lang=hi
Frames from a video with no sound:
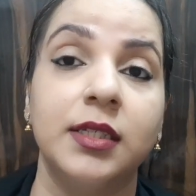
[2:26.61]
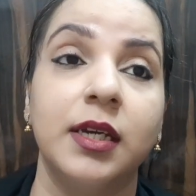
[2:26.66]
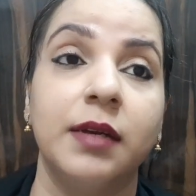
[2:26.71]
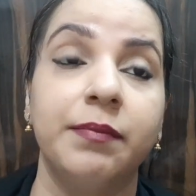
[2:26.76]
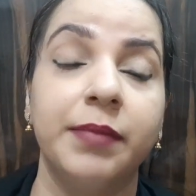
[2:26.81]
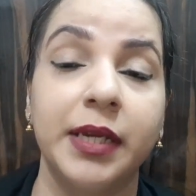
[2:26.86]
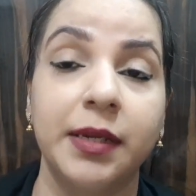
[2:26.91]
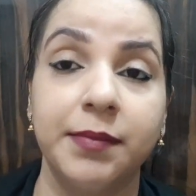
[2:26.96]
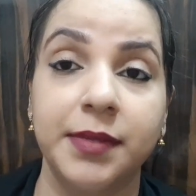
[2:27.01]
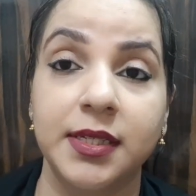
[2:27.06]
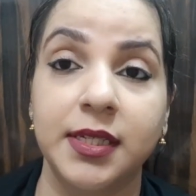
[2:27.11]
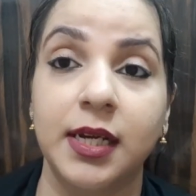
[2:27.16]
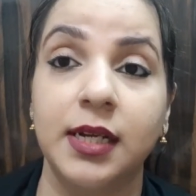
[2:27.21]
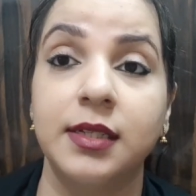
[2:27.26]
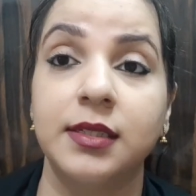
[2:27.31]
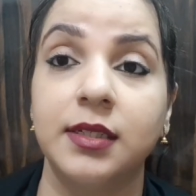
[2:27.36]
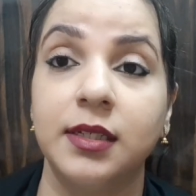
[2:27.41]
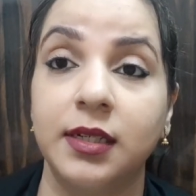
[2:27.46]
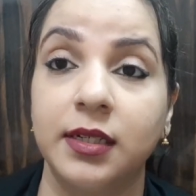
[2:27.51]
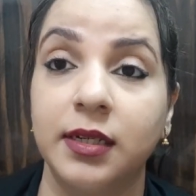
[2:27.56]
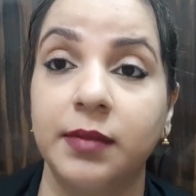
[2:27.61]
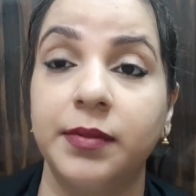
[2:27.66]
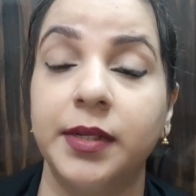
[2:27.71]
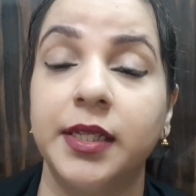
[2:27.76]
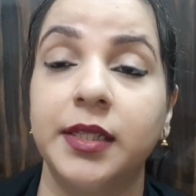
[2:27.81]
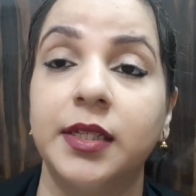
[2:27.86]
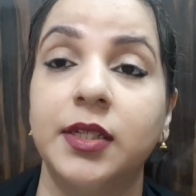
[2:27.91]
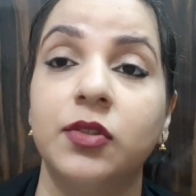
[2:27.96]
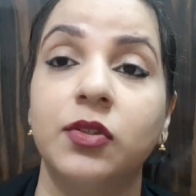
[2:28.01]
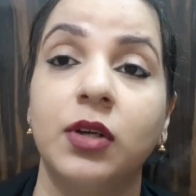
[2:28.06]
या बिग बाज़ार से अगर आप
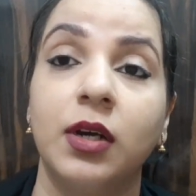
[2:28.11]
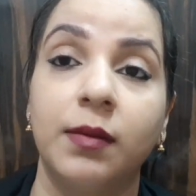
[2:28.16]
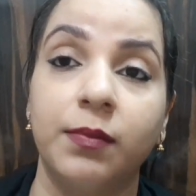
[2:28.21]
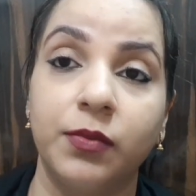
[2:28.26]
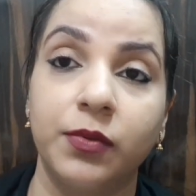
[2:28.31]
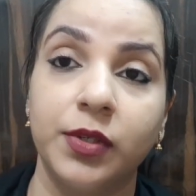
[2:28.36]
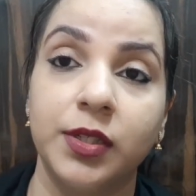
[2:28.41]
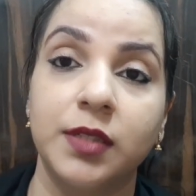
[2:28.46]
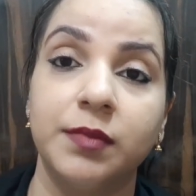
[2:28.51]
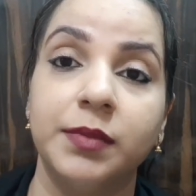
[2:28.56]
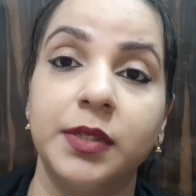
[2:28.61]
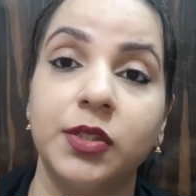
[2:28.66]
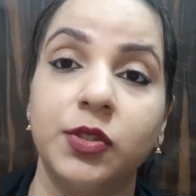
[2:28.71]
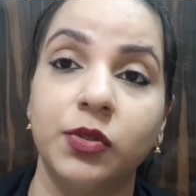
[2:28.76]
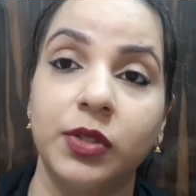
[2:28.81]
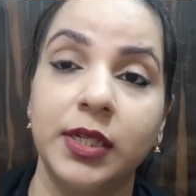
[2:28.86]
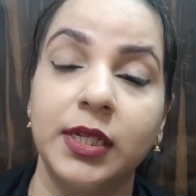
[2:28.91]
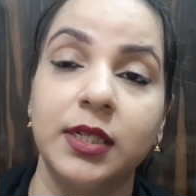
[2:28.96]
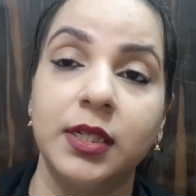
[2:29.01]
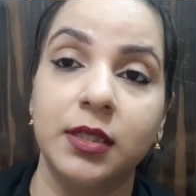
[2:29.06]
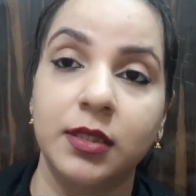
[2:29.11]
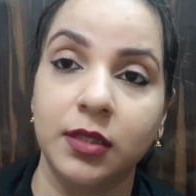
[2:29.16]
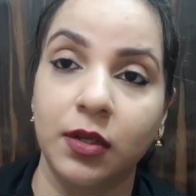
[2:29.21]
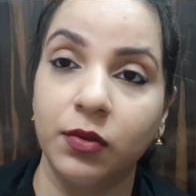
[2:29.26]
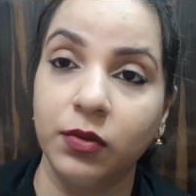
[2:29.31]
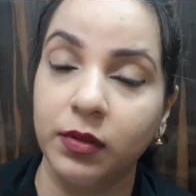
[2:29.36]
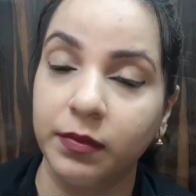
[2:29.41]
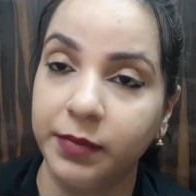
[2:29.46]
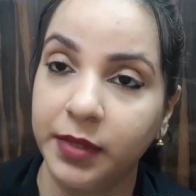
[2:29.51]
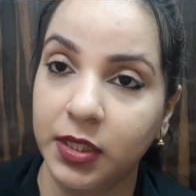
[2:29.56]
लेते हैं तो आपको इसमें जो है
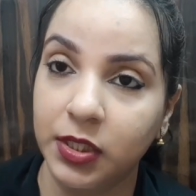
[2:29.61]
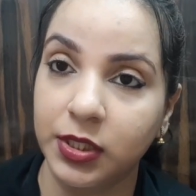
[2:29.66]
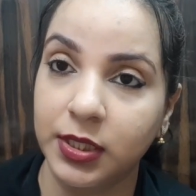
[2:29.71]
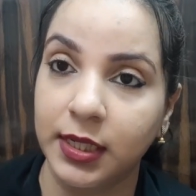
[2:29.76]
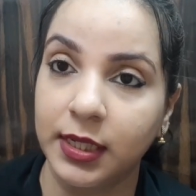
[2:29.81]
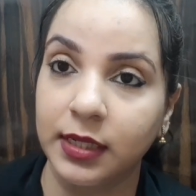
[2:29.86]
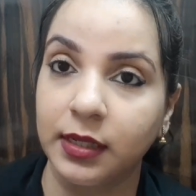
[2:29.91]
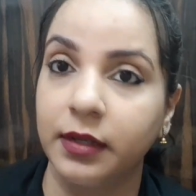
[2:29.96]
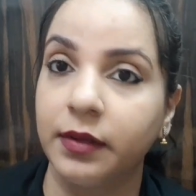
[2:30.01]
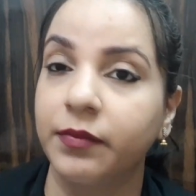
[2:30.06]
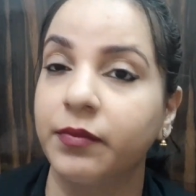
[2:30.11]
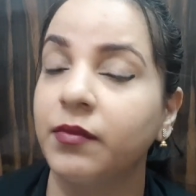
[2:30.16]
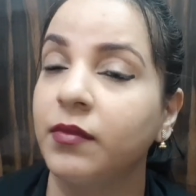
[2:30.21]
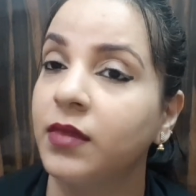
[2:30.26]
डिस्काउंट मिल जाएगा